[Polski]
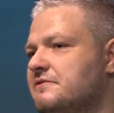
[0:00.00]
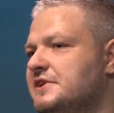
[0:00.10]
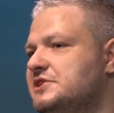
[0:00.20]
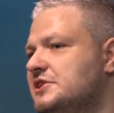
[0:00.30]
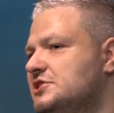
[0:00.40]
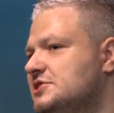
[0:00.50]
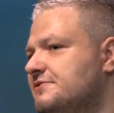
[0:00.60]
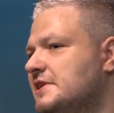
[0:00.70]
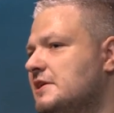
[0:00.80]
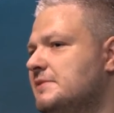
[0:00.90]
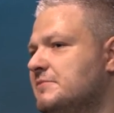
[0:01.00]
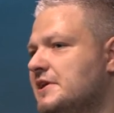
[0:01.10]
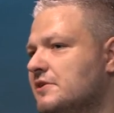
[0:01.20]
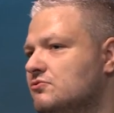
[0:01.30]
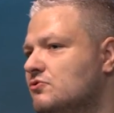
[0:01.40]
wiedzieliście, w jakim
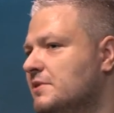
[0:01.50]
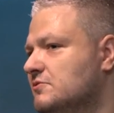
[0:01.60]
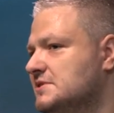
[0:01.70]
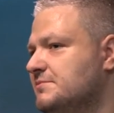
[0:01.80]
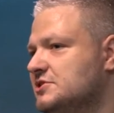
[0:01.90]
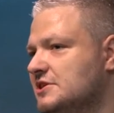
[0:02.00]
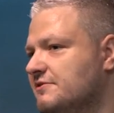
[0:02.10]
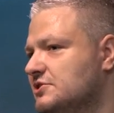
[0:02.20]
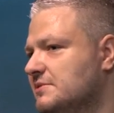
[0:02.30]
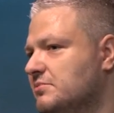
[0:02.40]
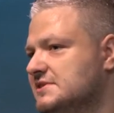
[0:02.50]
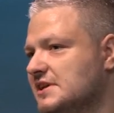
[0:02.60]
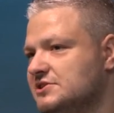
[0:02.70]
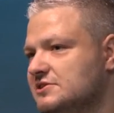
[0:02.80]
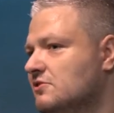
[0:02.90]
kierunku będą zmierzać Wasze
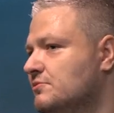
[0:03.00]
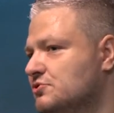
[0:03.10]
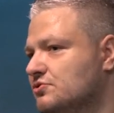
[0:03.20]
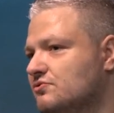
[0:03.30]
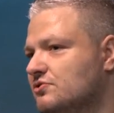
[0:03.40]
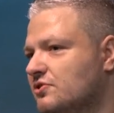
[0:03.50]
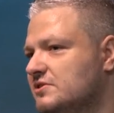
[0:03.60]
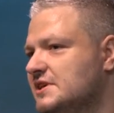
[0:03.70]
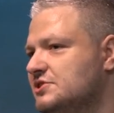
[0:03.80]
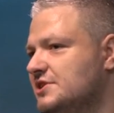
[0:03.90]
postaci od początku do końca,